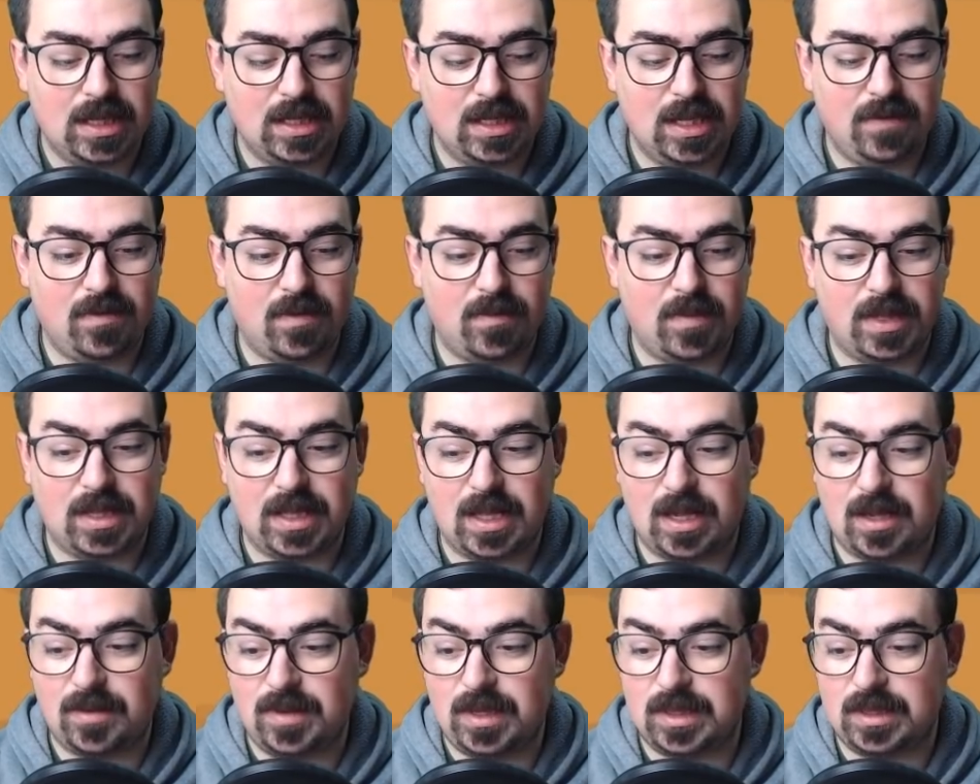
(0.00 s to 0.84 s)
deve
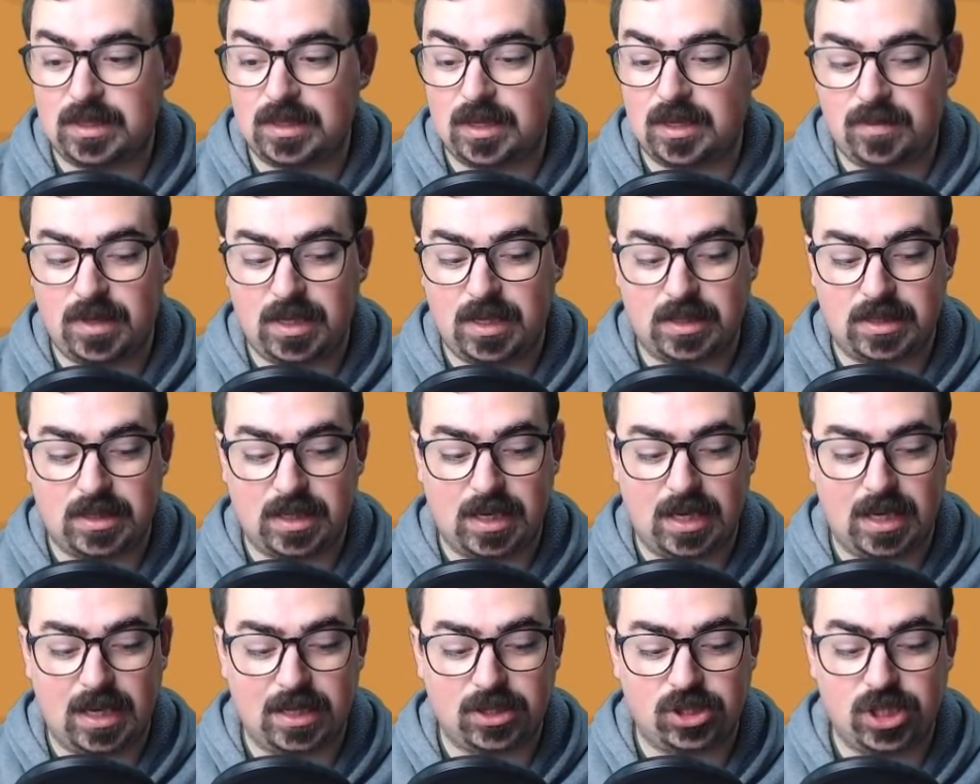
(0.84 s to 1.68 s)
immediatamente
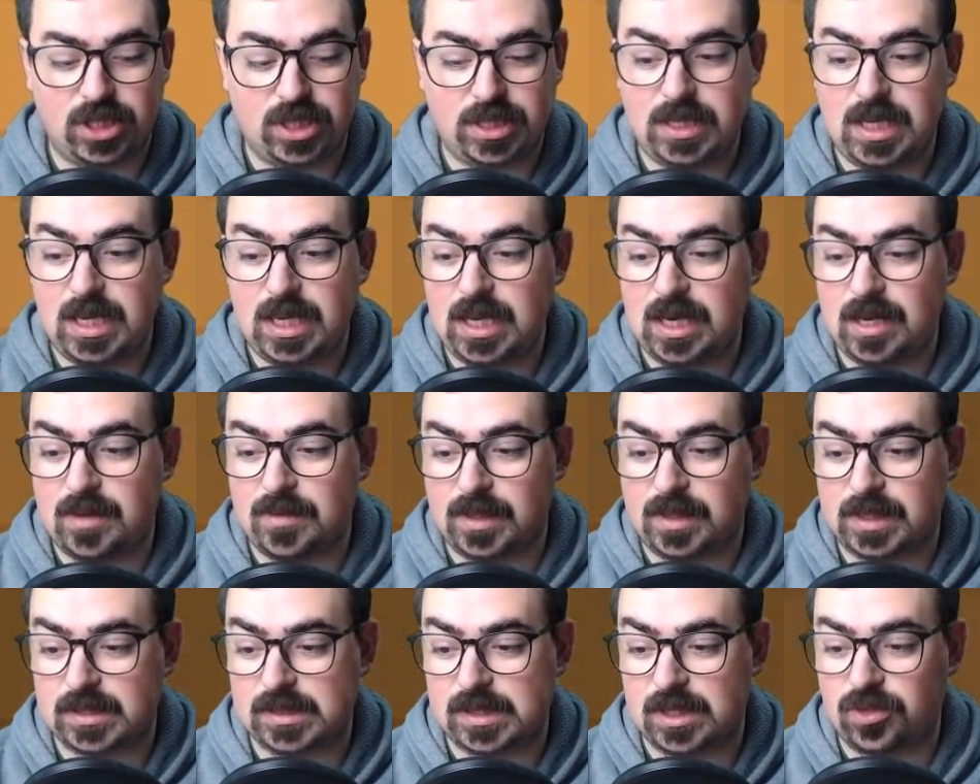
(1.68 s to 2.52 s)
mettere la cecchina
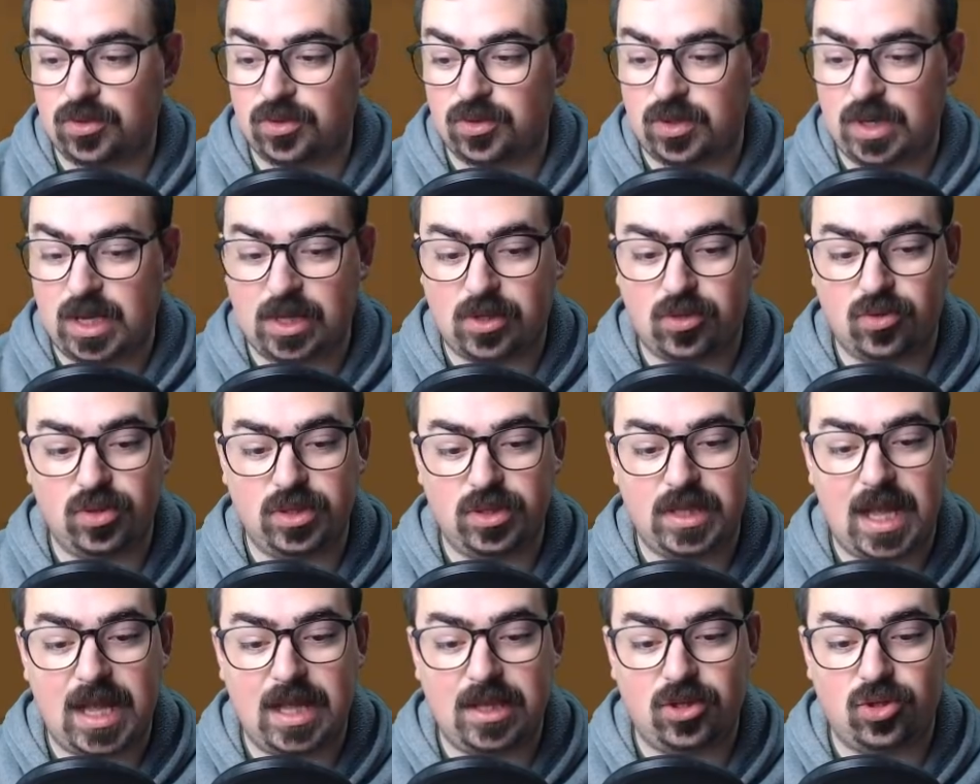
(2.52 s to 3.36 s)
perché se no non è
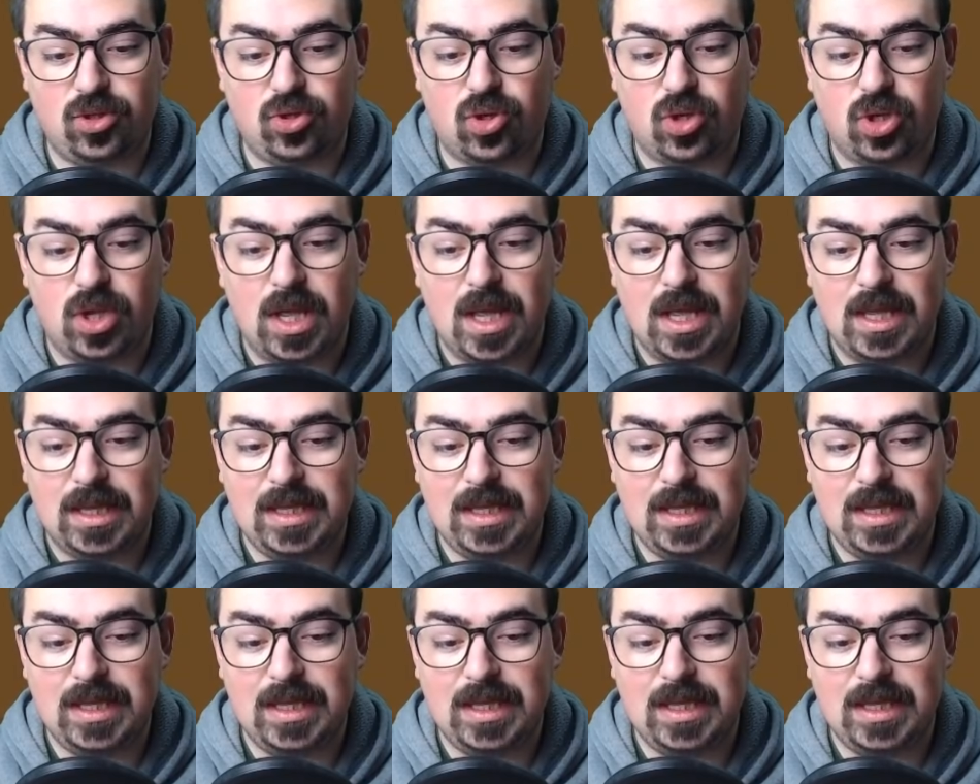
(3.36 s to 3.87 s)
contento.